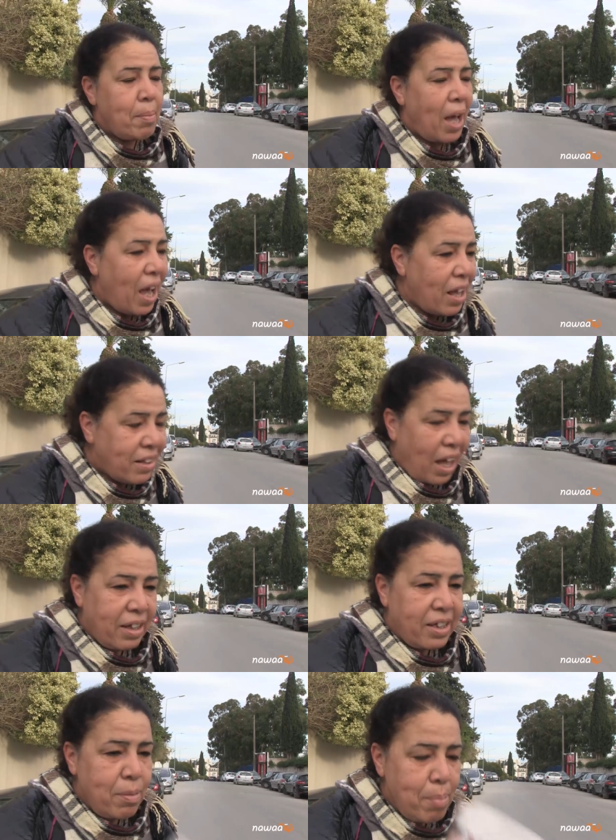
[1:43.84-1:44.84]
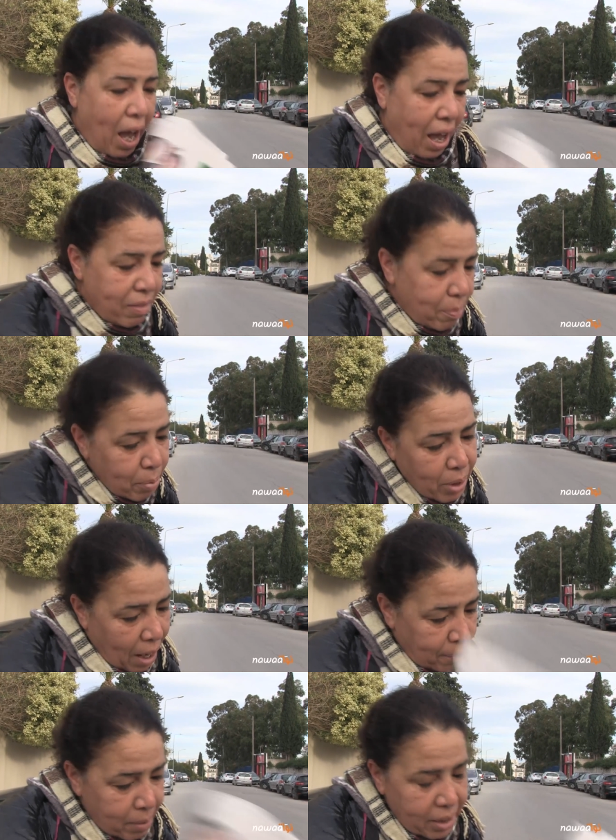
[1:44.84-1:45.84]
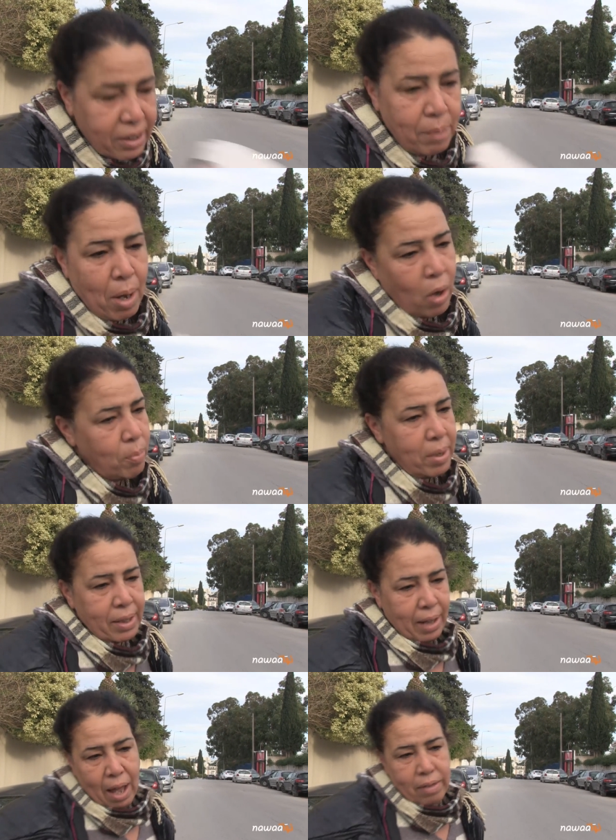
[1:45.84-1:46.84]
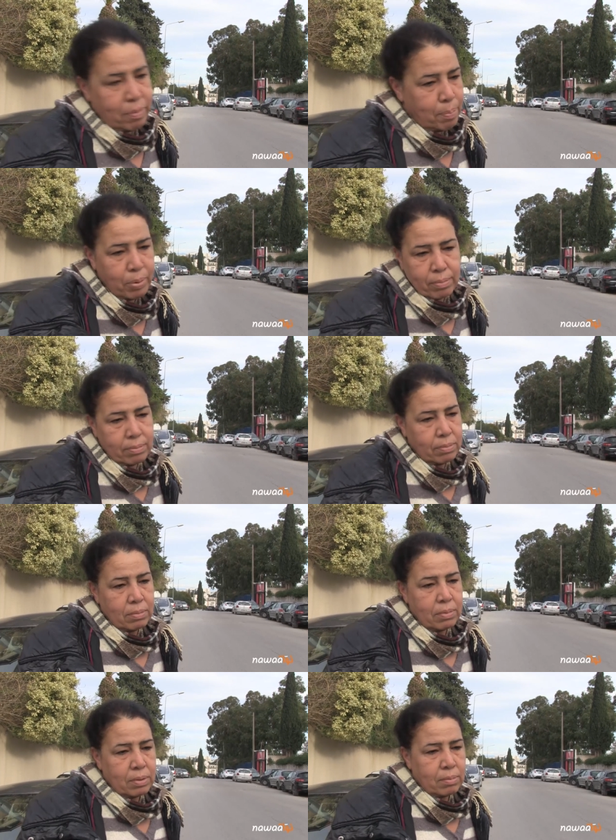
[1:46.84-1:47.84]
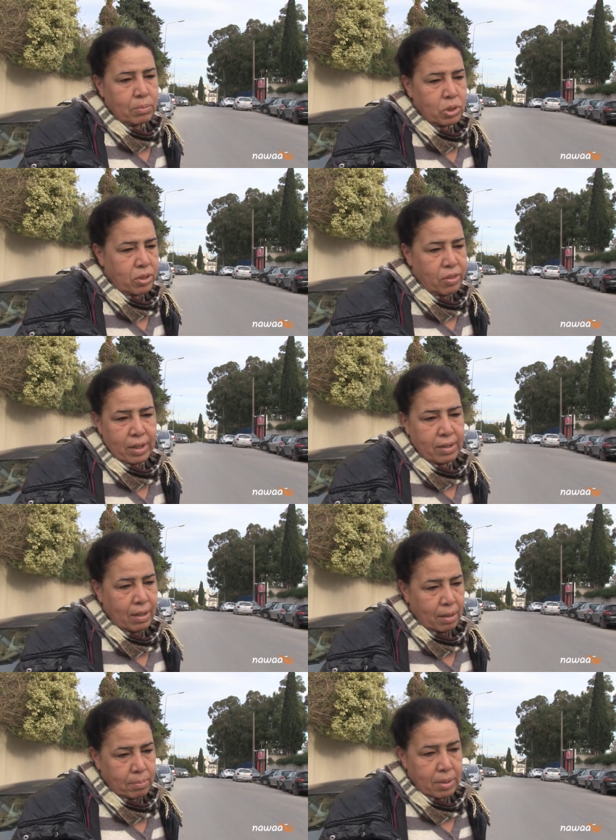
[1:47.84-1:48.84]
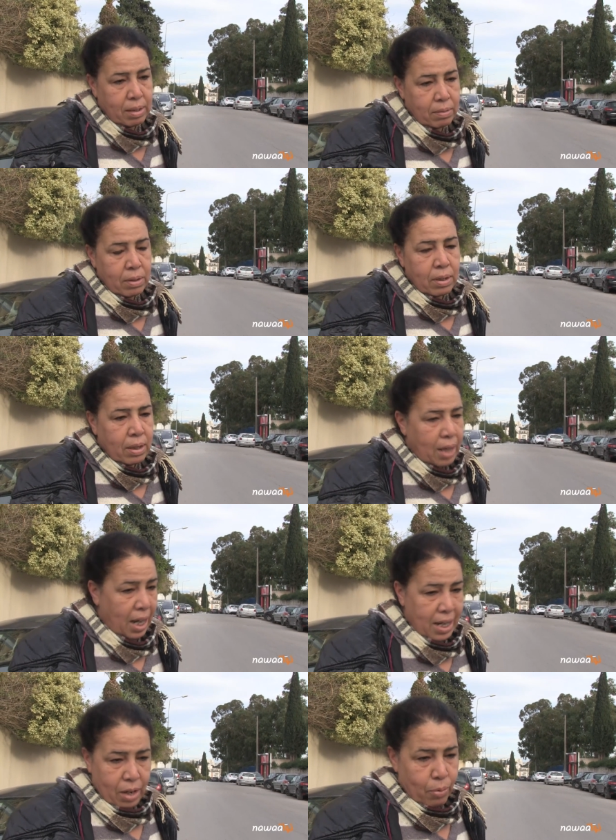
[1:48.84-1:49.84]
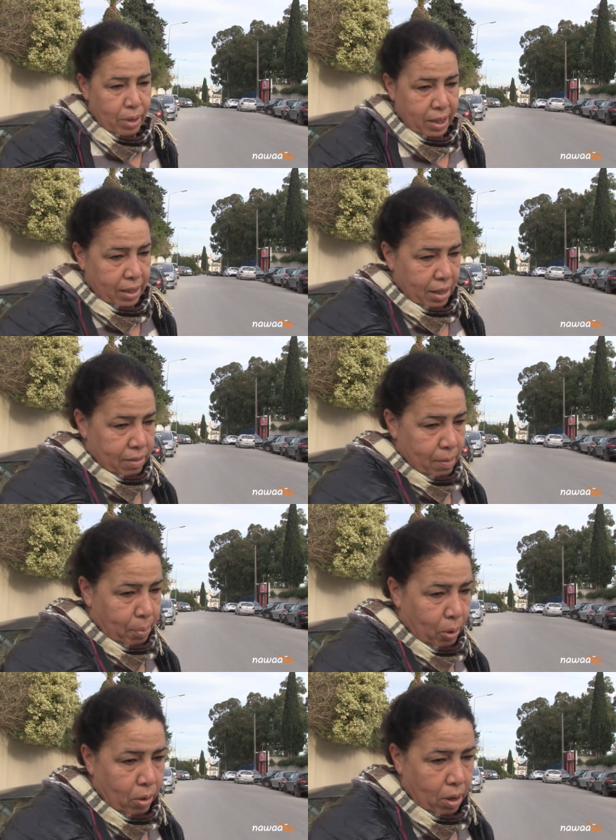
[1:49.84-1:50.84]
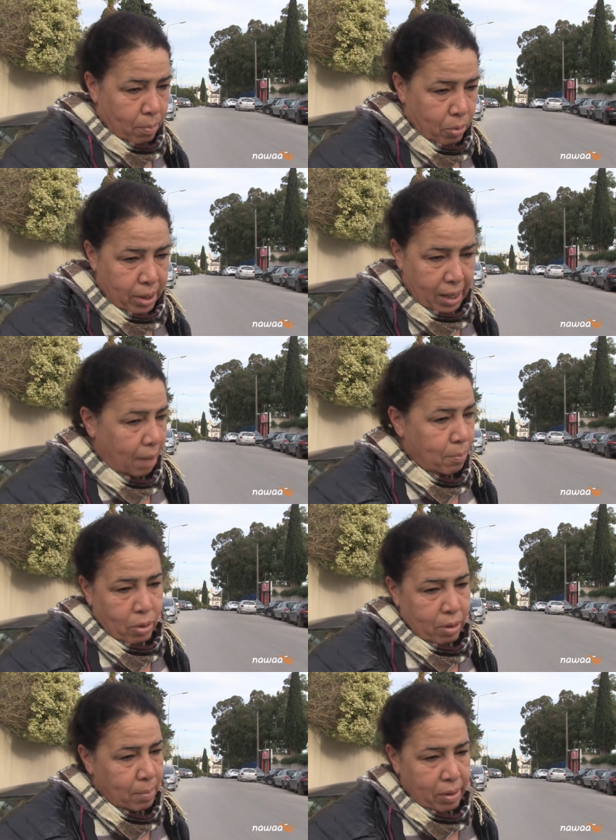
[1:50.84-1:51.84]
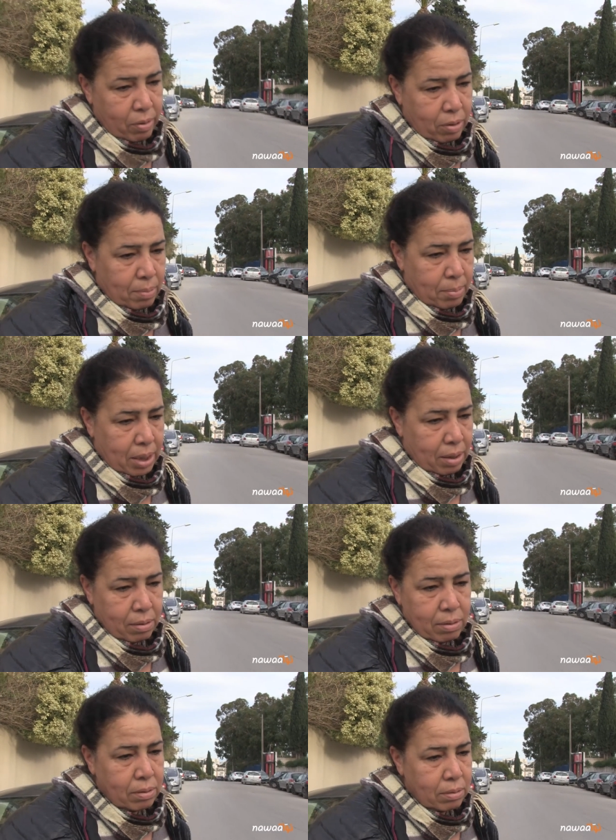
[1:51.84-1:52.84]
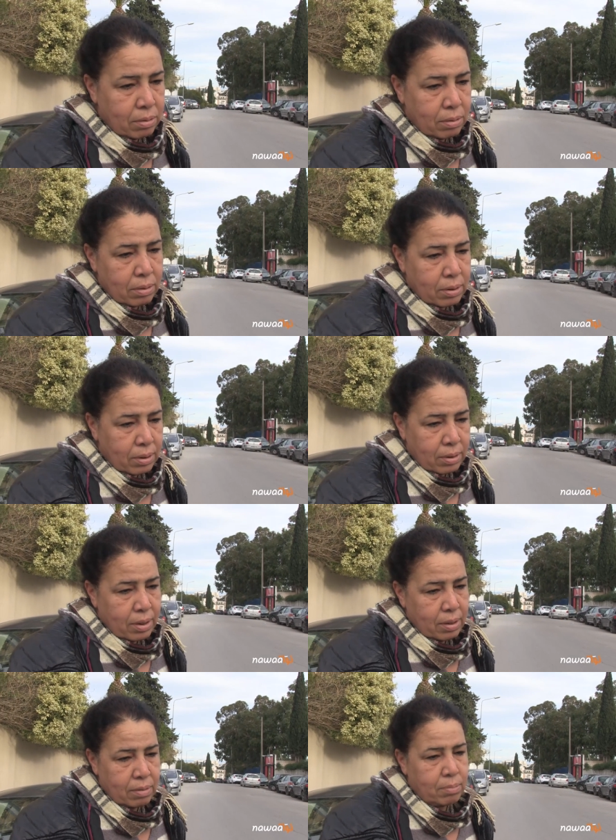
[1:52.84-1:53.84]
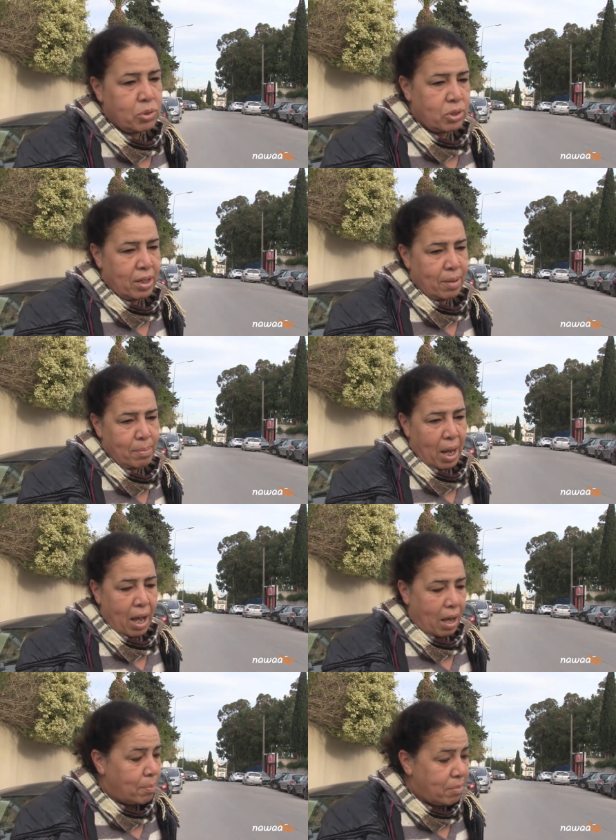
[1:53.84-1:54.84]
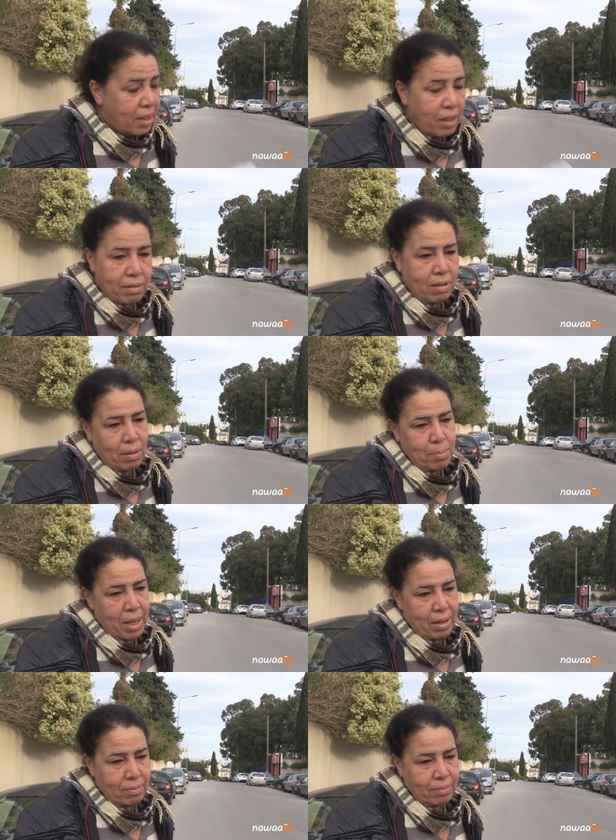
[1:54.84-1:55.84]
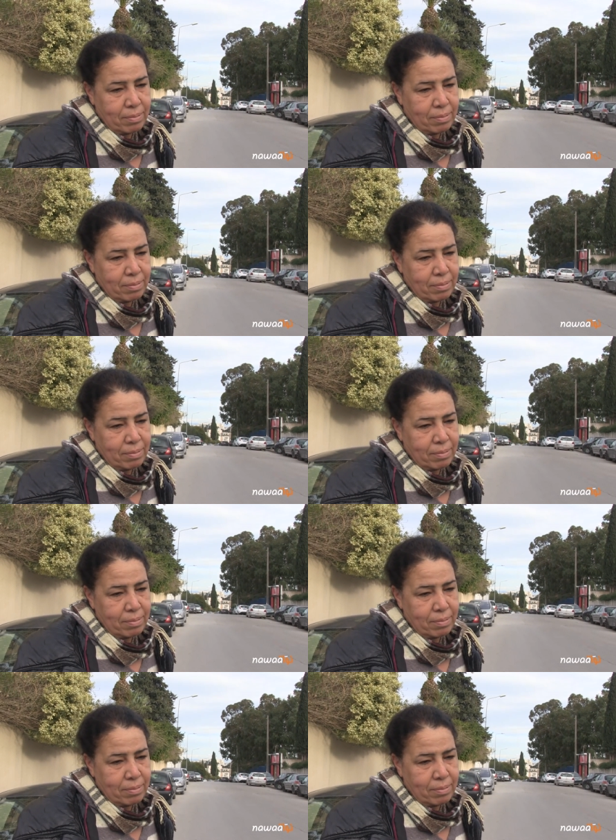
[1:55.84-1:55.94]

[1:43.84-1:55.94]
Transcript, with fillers: مع كيما عذبوا العباد كيما هما يتعذبوا مش ضدهم عليه واللي ذبحوهم واللي عملوهم هذوك مش معاهم ضدهم يعني.